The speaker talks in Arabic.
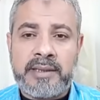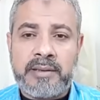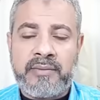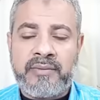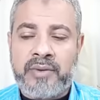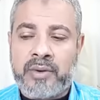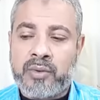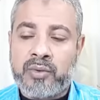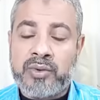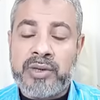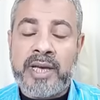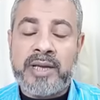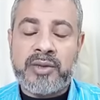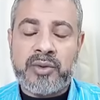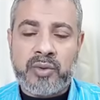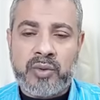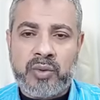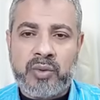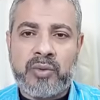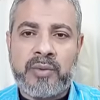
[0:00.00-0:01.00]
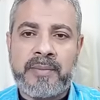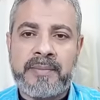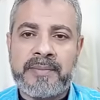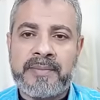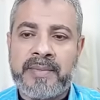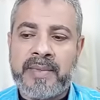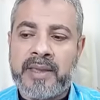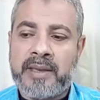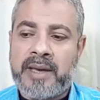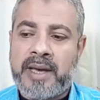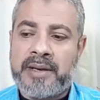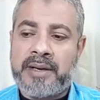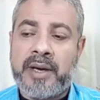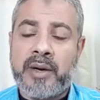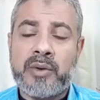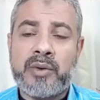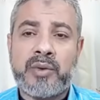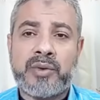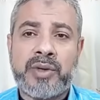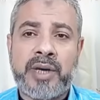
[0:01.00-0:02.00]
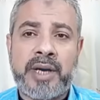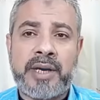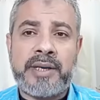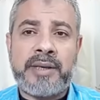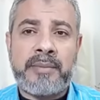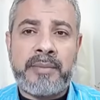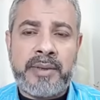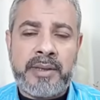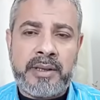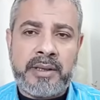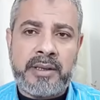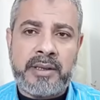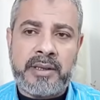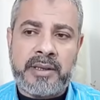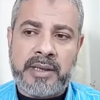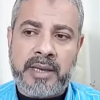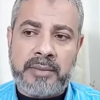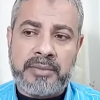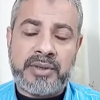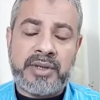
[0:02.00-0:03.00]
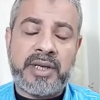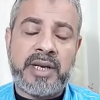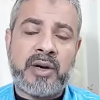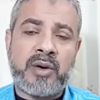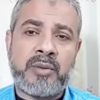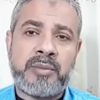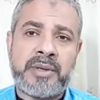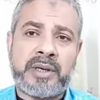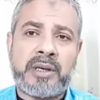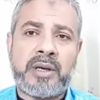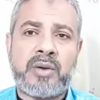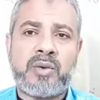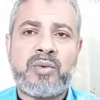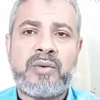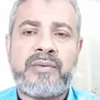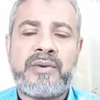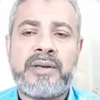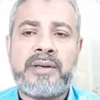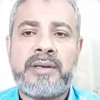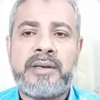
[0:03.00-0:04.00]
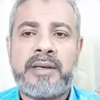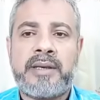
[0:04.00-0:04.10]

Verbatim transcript: فرؤيته أنه يضحي بكبش أو بخروف